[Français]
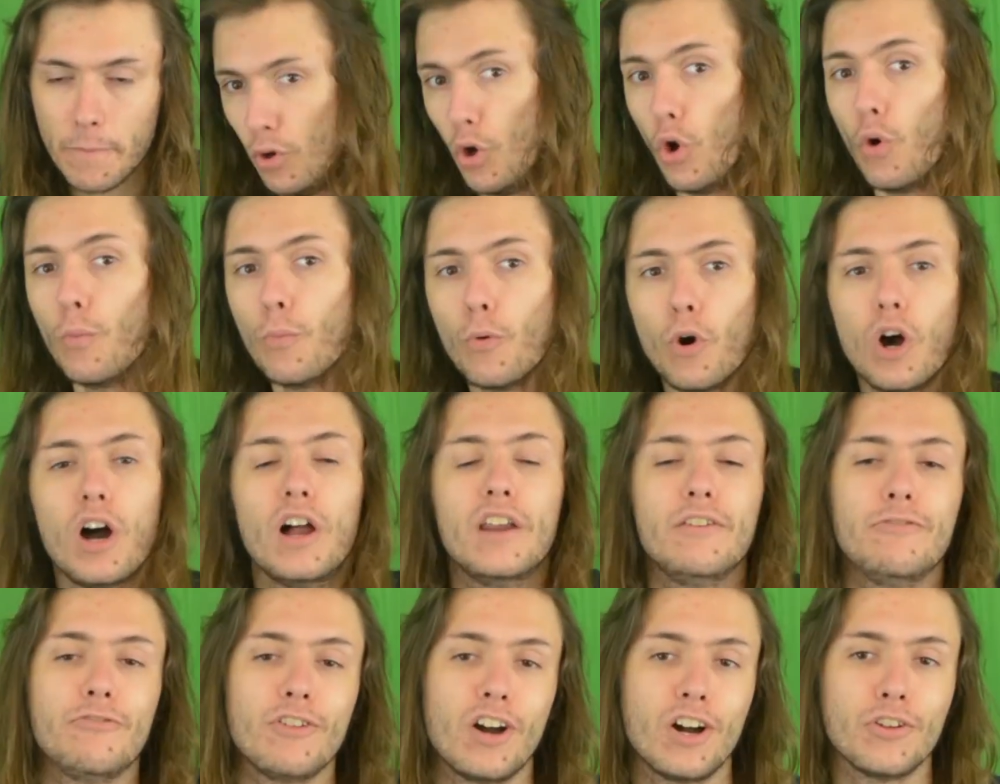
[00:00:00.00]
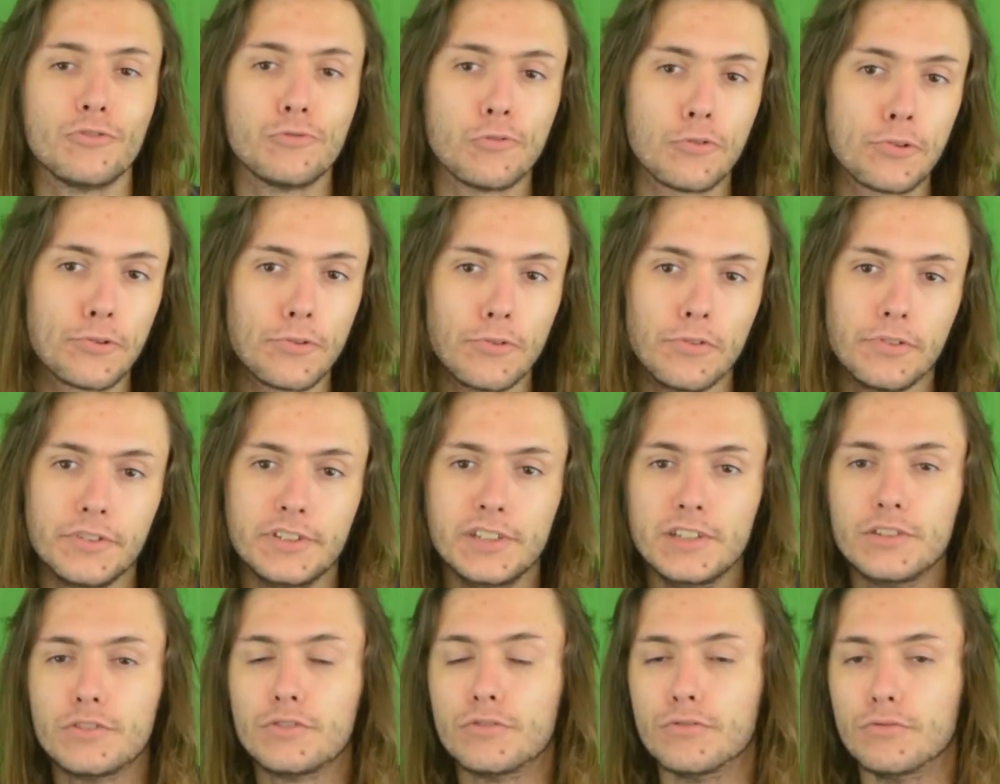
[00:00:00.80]
Mais au moins allez faire un tour sur le
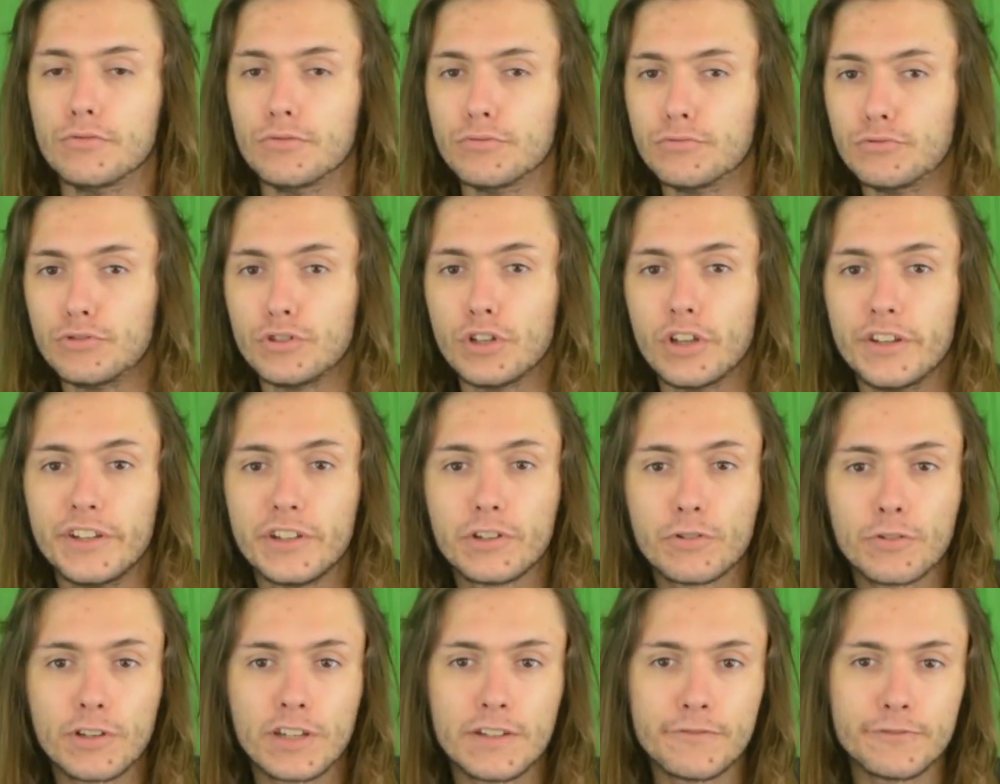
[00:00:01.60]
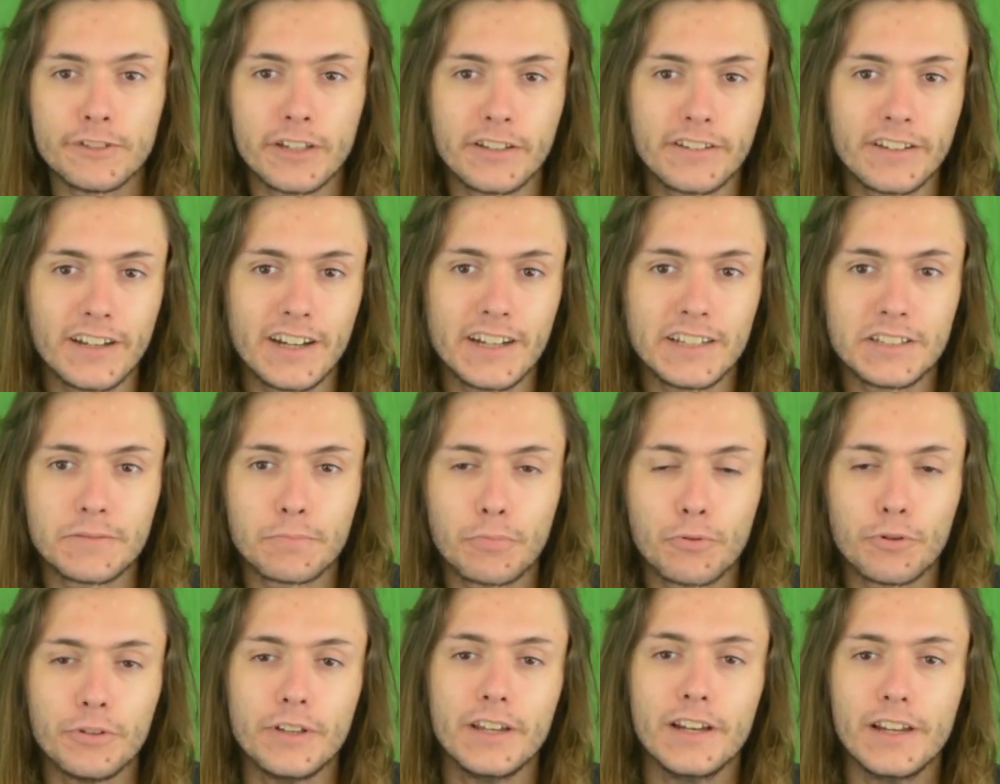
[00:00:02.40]
site. Euh, s'il y a des trucs qui vous
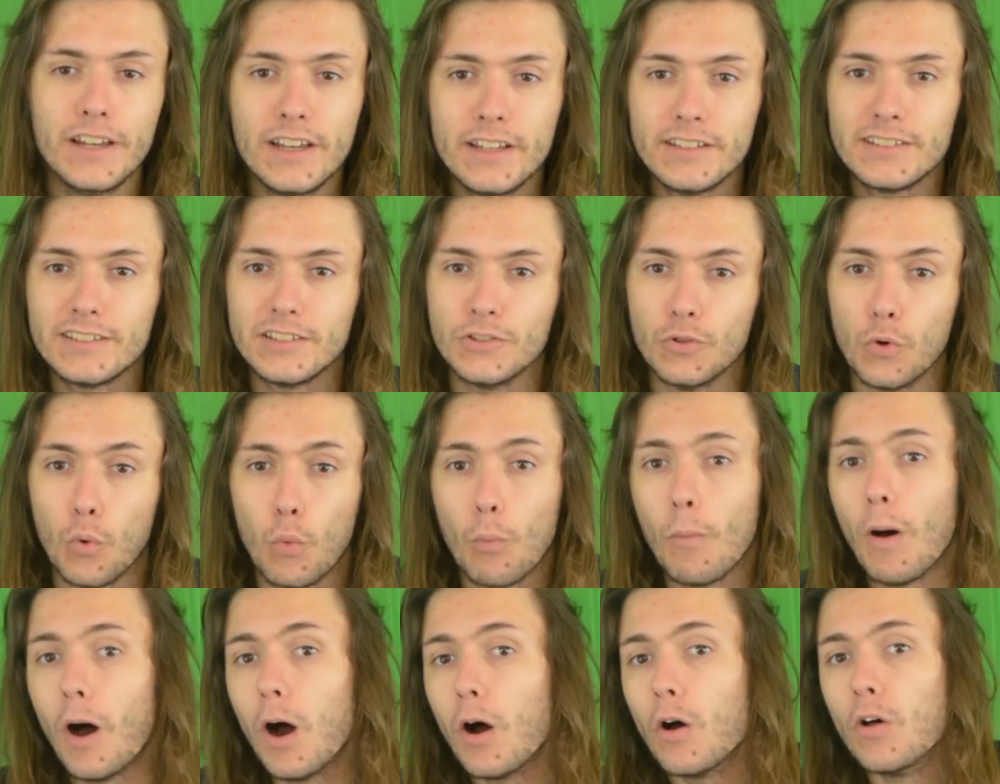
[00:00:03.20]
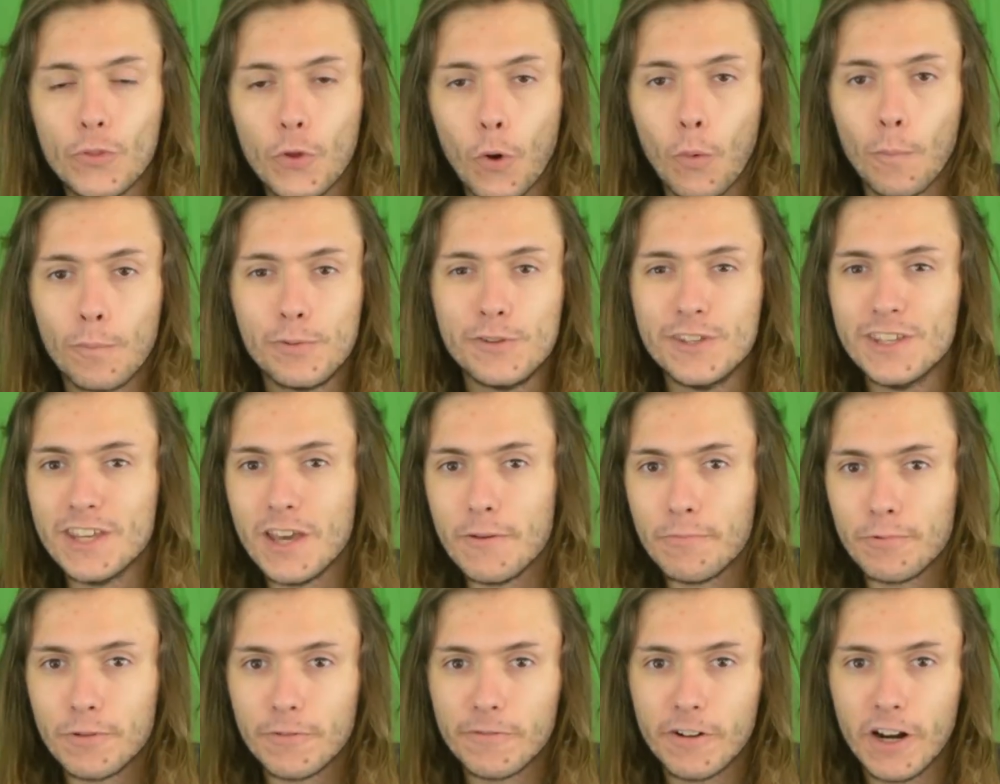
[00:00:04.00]
intéressent, prenez-les. Sinon, bah, tant
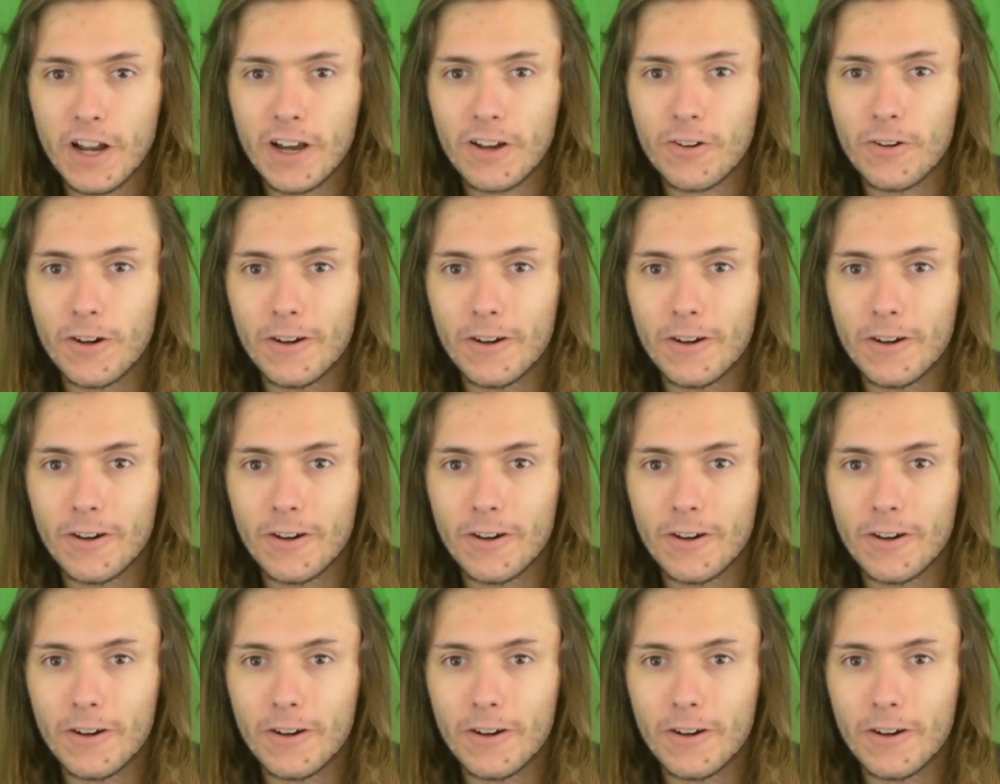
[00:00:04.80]
pis. Et puis voilà